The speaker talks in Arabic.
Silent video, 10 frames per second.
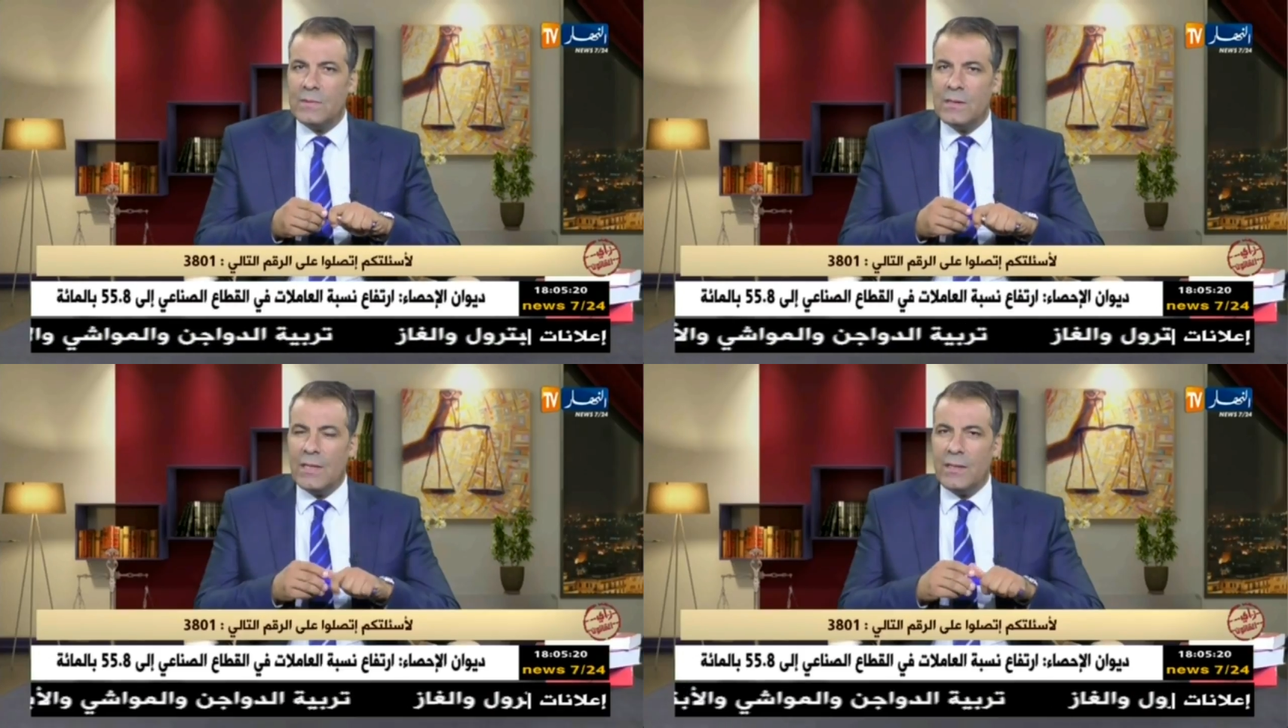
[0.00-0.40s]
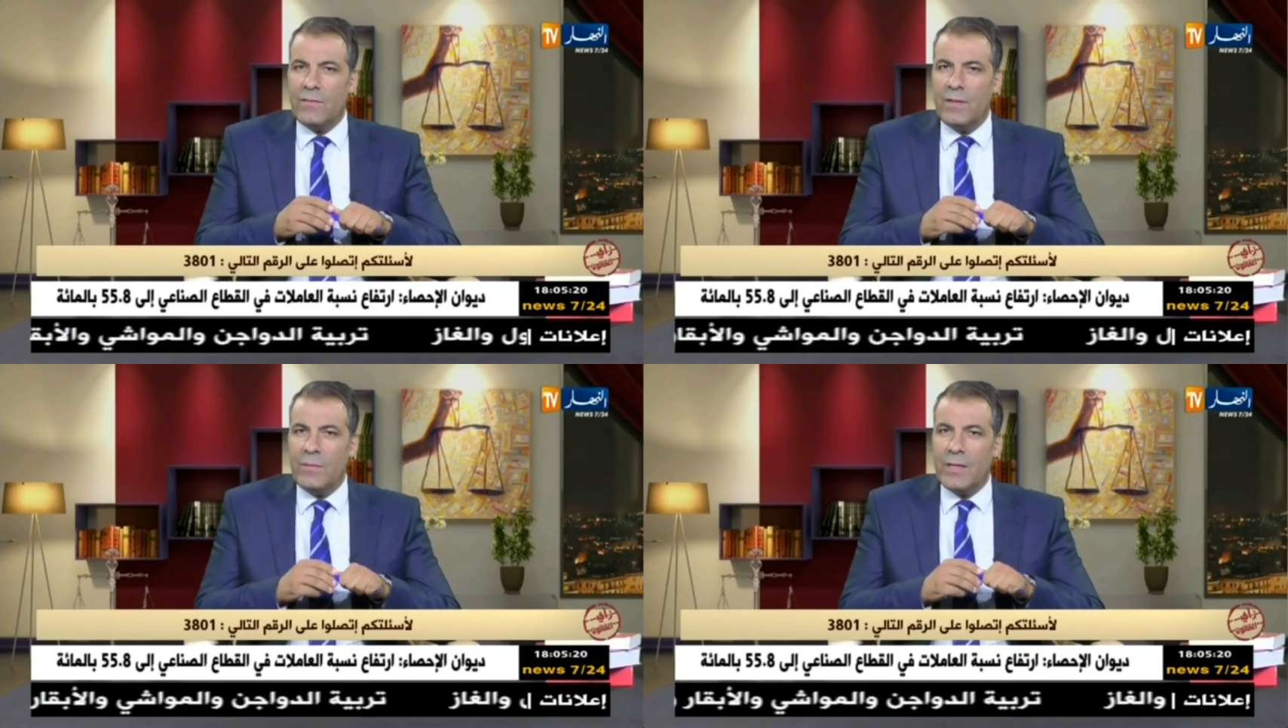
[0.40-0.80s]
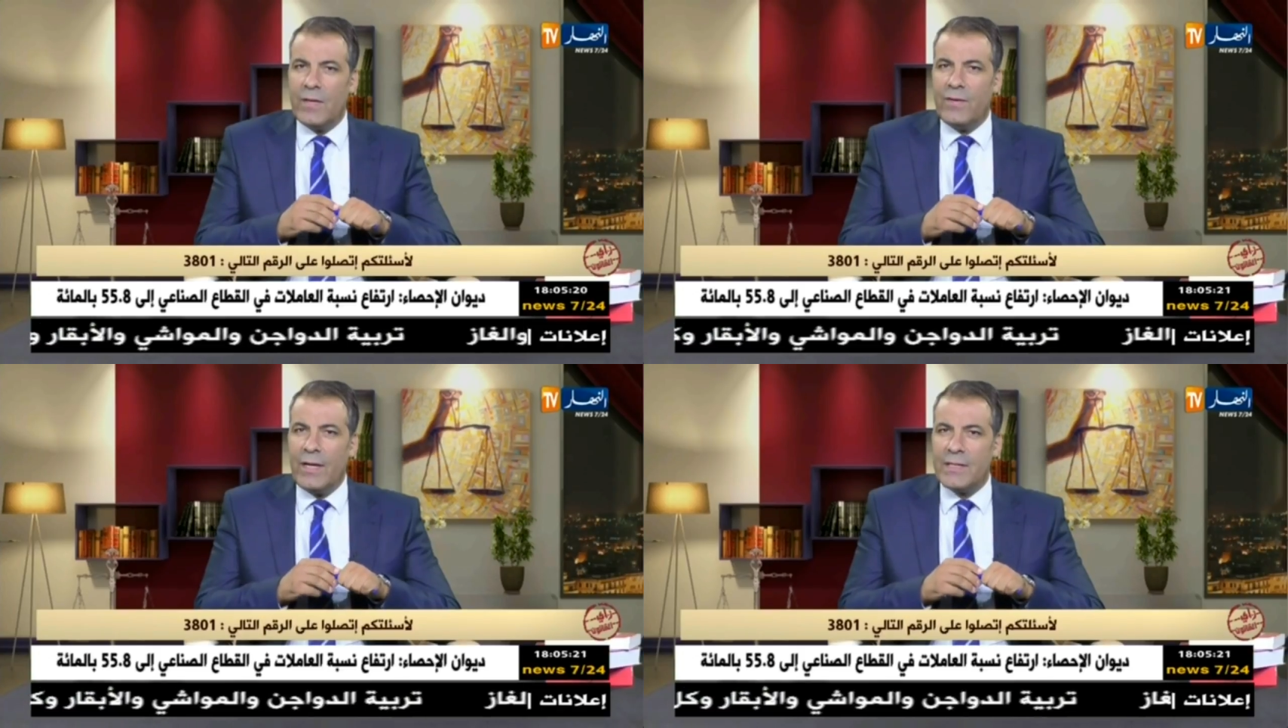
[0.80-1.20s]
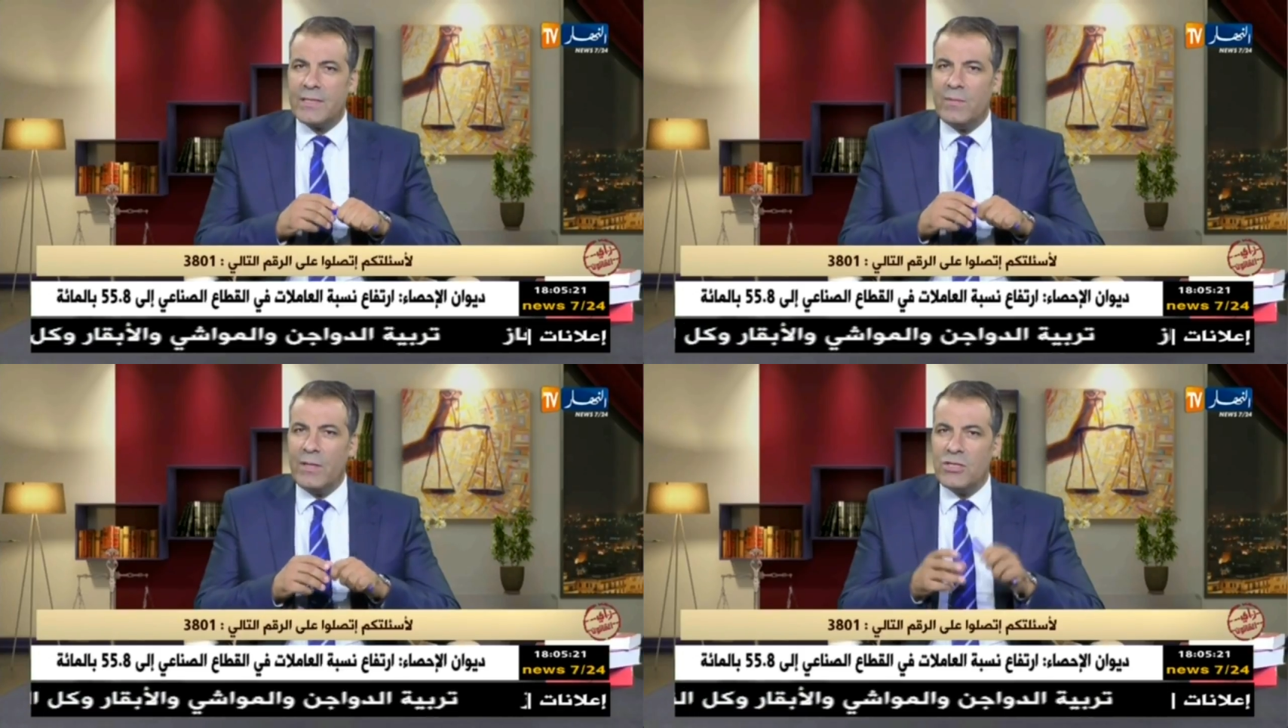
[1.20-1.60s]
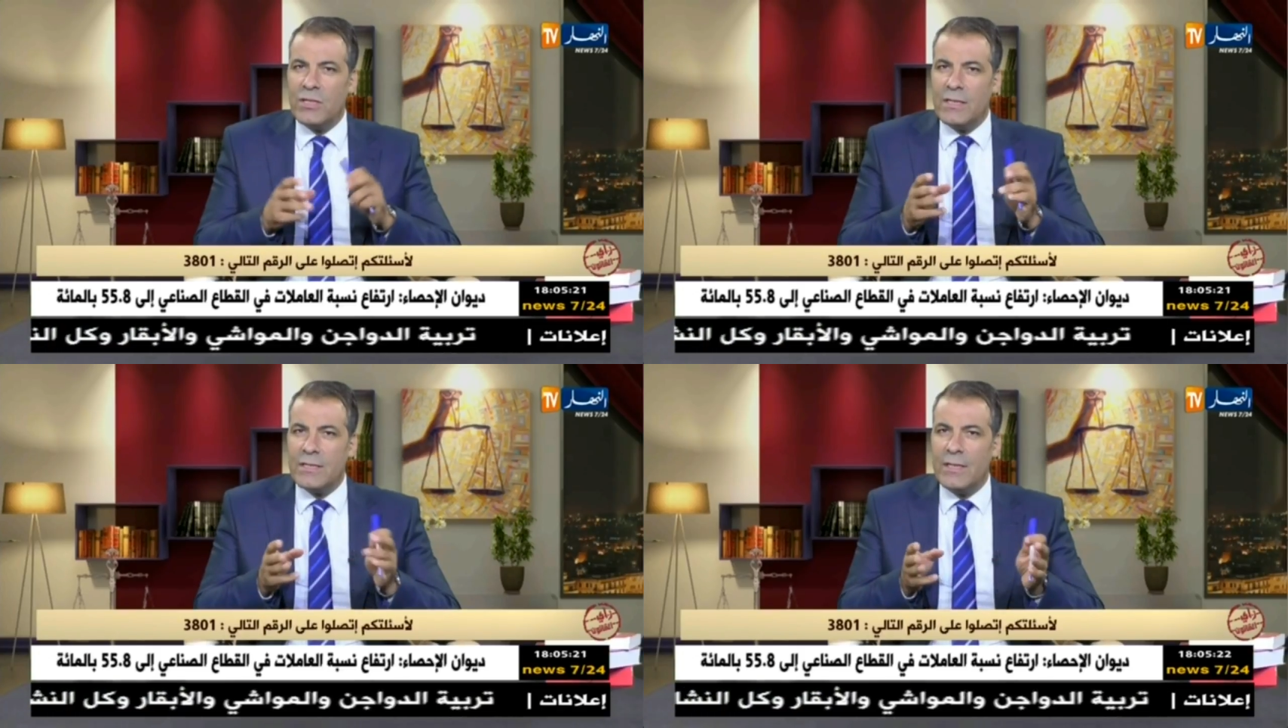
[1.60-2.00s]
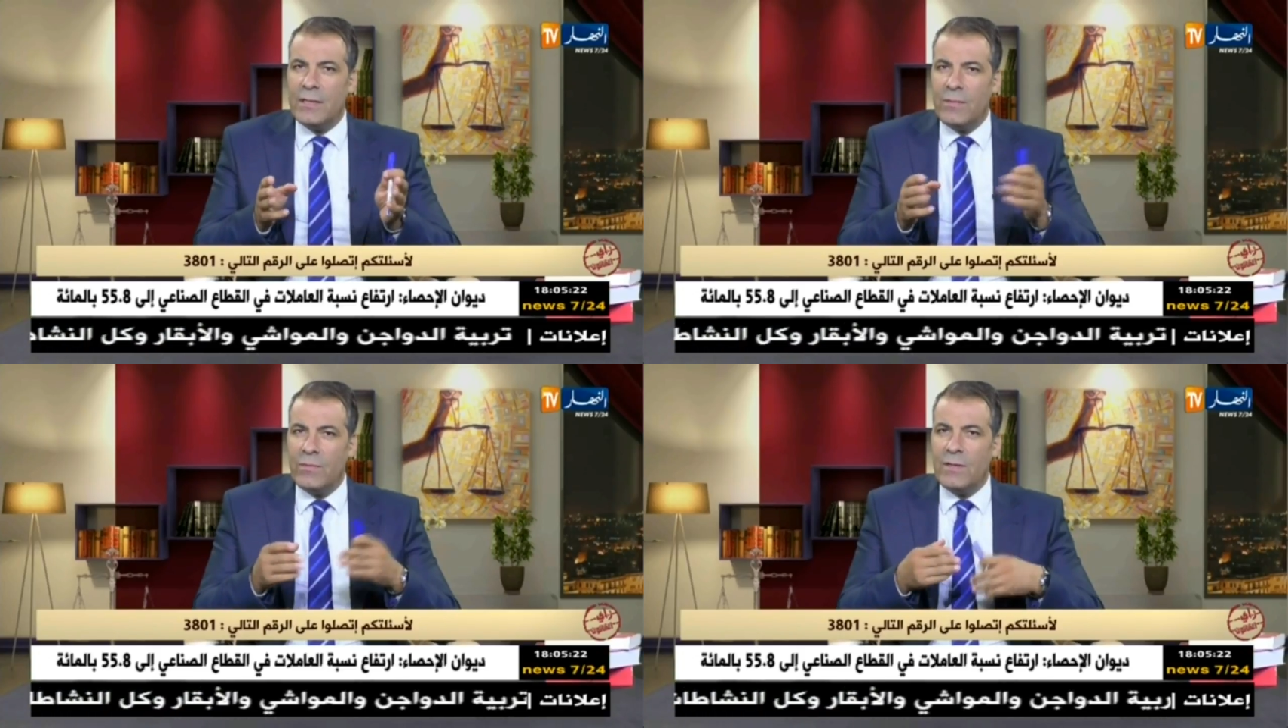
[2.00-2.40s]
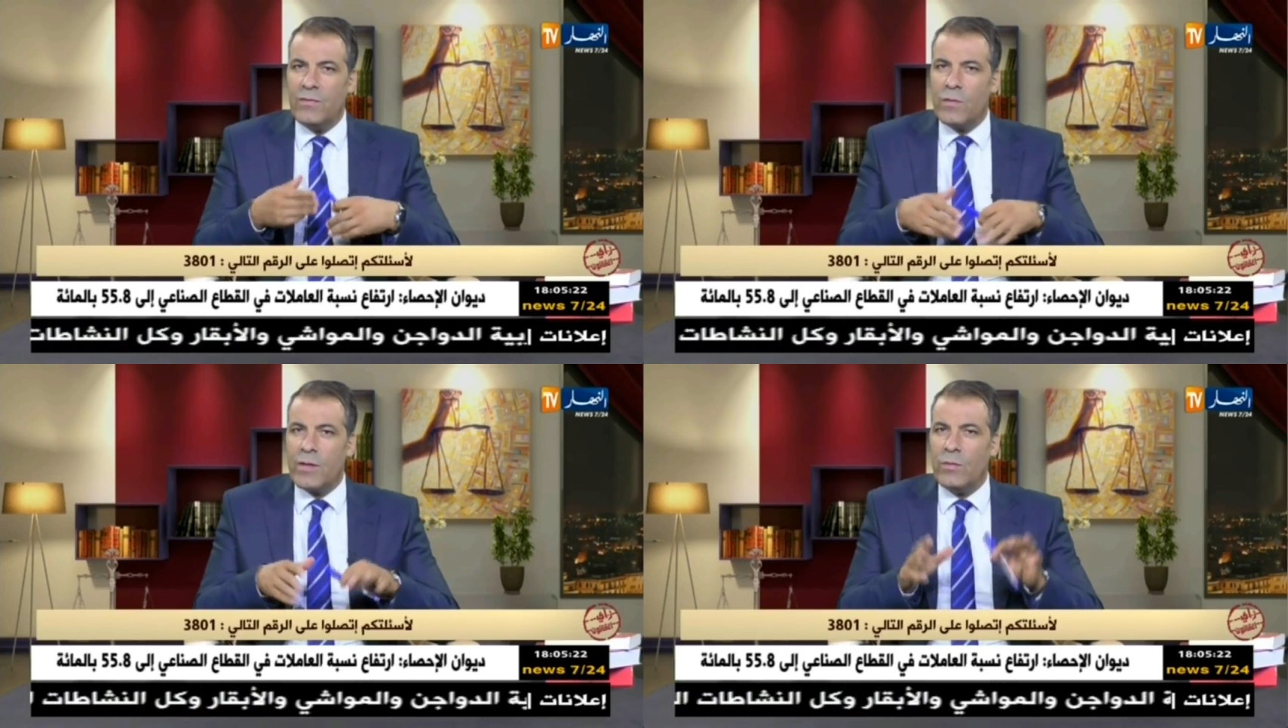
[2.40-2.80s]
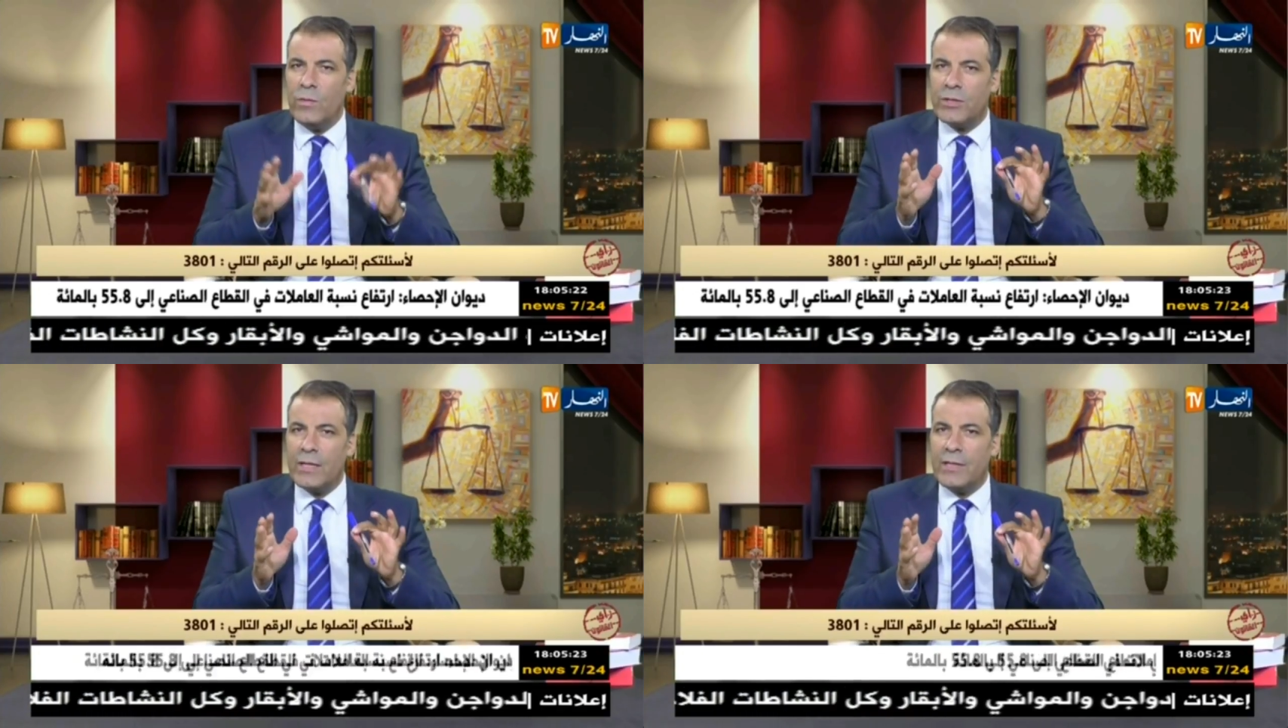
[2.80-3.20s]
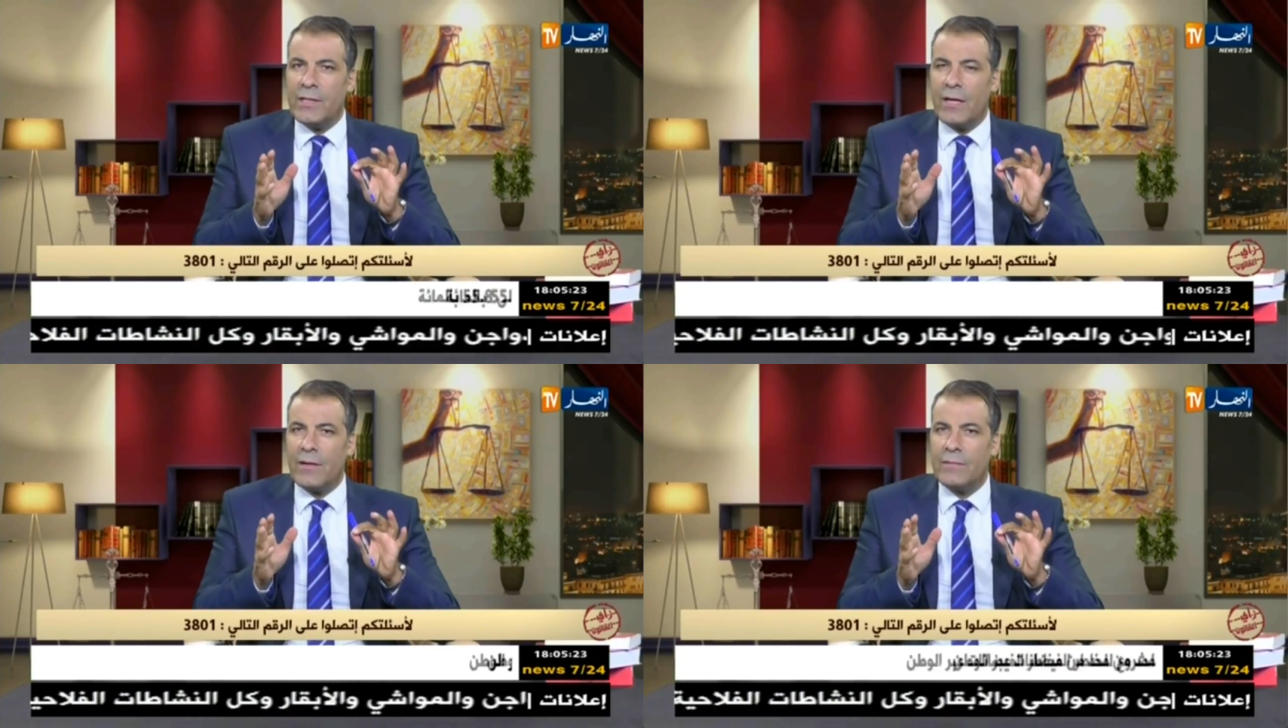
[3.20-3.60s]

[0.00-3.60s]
يعني في البيار في العاصمة يجي إنسان يبني فوضوي ويطلع دار